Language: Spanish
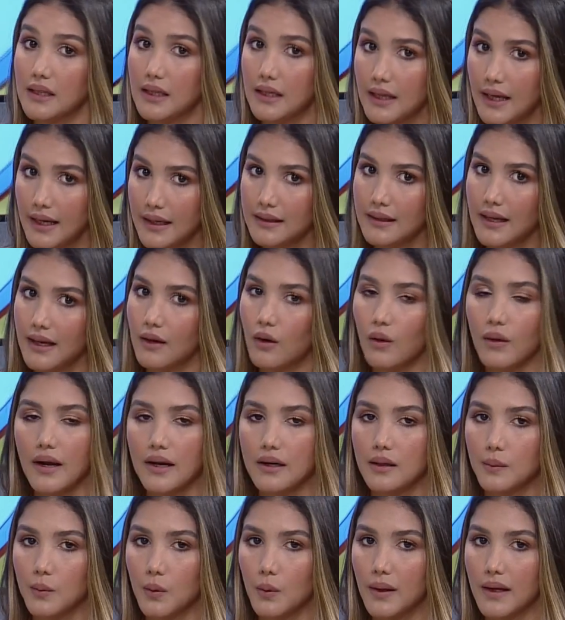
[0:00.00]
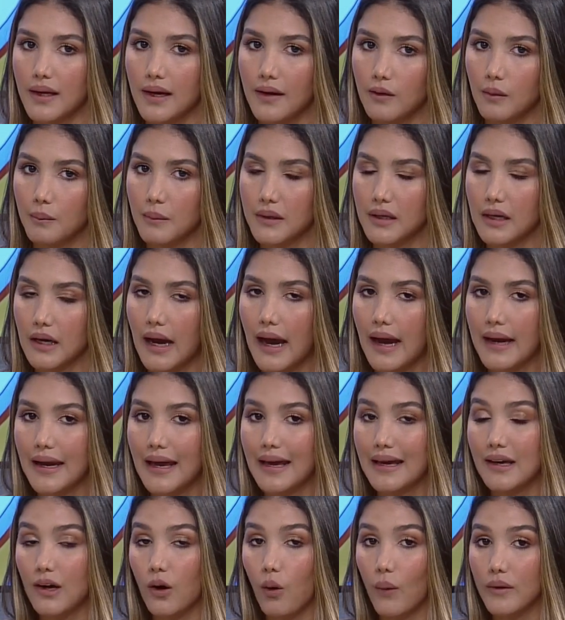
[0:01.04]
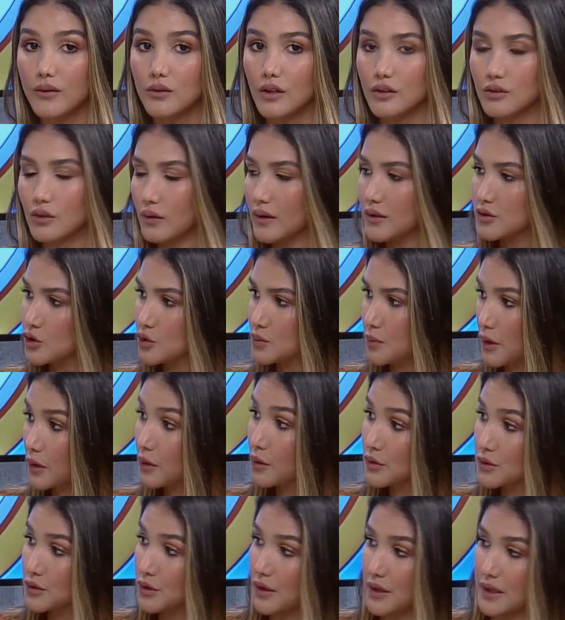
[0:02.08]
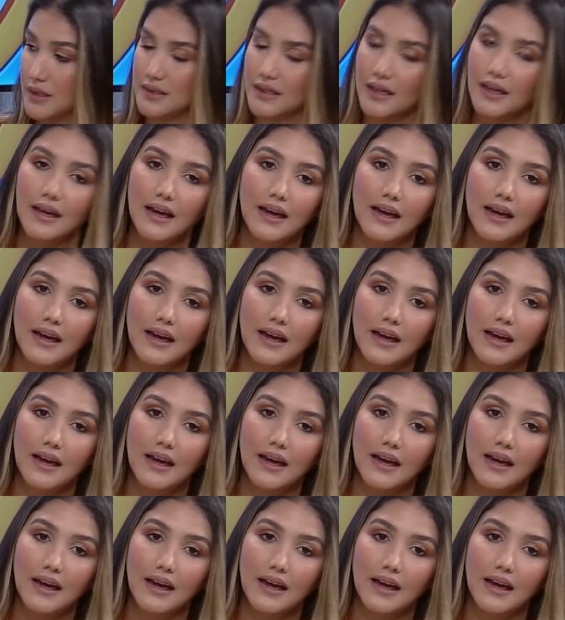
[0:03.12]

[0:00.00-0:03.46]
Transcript: directas con la República Dominicana en cuanto a todas sus producciones.